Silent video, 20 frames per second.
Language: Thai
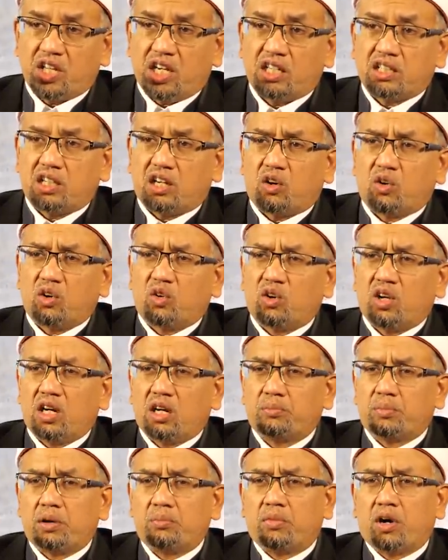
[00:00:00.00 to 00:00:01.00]
สิ่งที่คนคนห
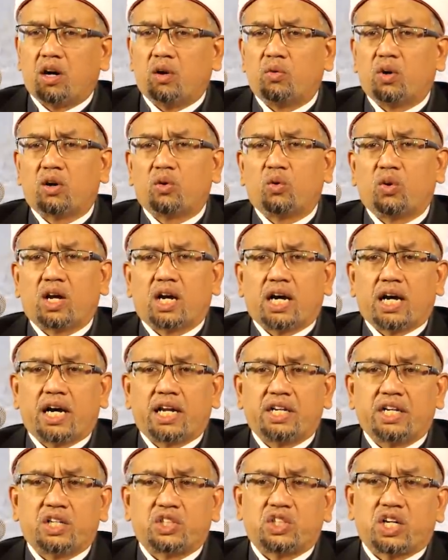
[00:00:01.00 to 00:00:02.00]
นึ่งมันบอกว่ากุรอา
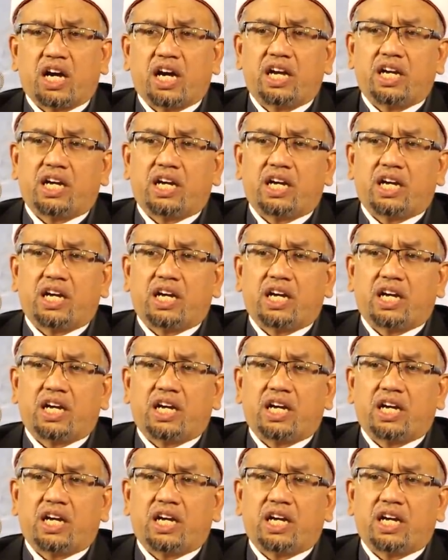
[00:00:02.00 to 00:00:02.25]
นเนี่ยใช้